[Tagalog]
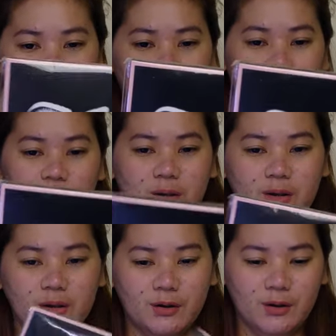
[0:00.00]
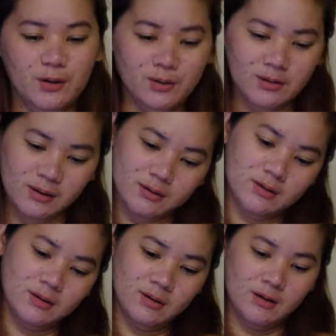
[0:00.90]
So, ito yon
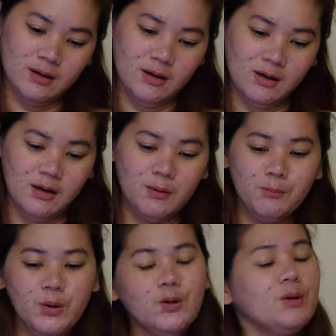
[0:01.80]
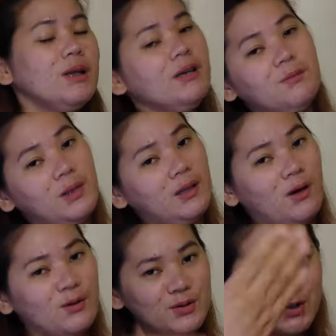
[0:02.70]
Beauty
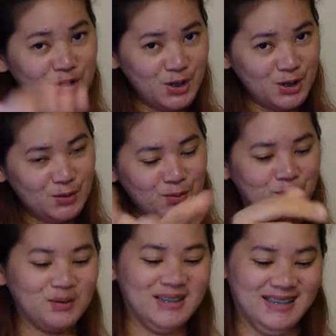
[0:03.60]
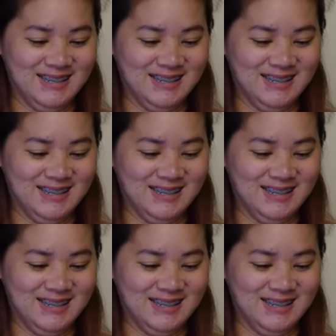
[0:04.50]
belongs to you.